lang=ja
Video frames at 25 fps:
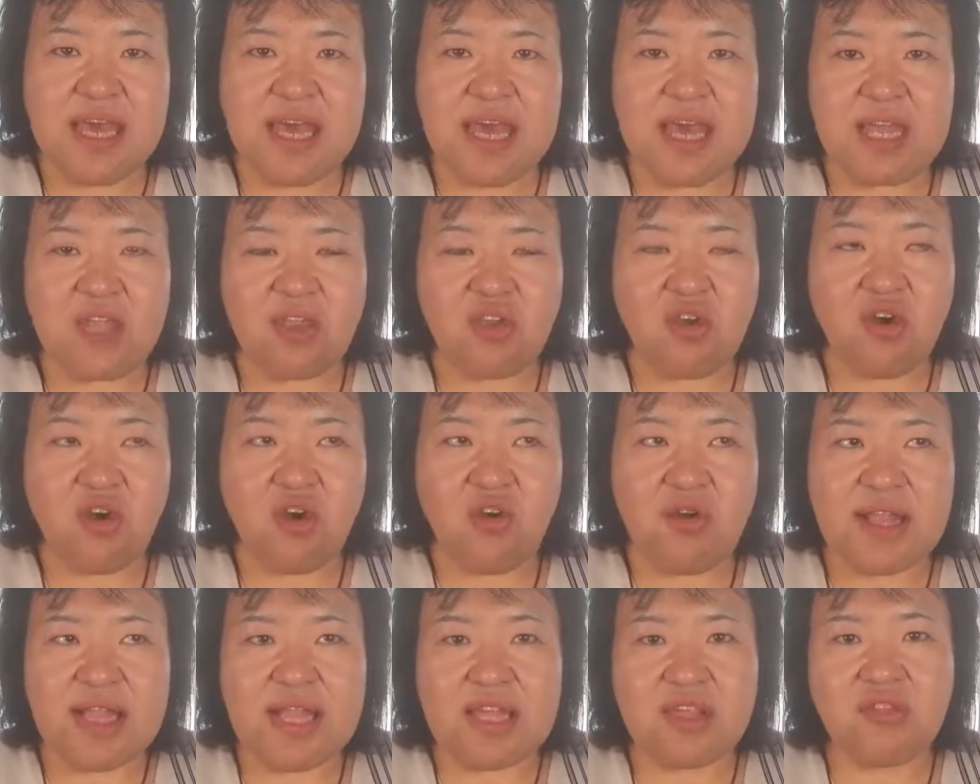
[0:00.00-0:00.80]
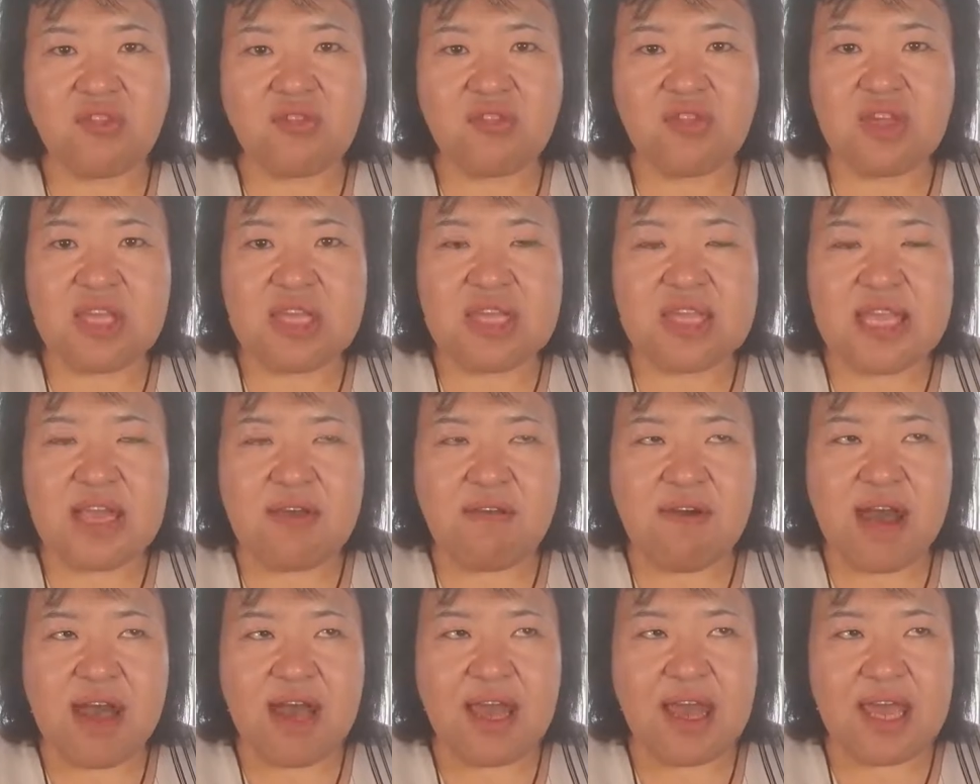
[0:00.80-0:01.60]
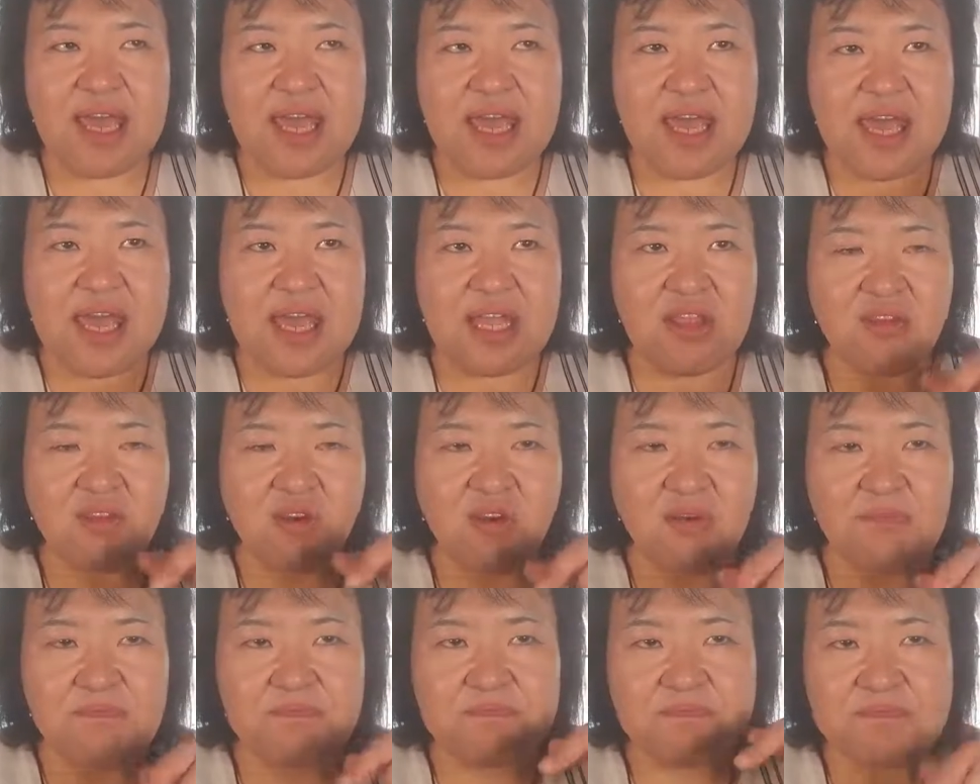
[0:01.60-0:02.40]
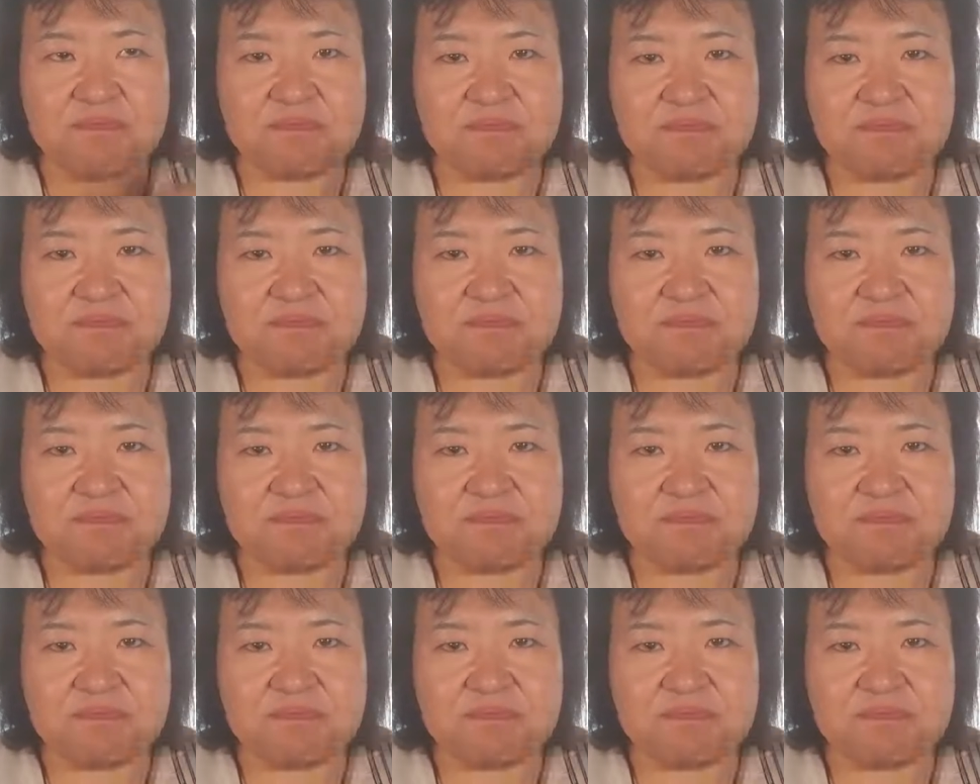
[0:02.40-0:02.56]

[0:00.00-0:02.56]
えっ、ー、と、私の Twitter は、えっ、ー、と、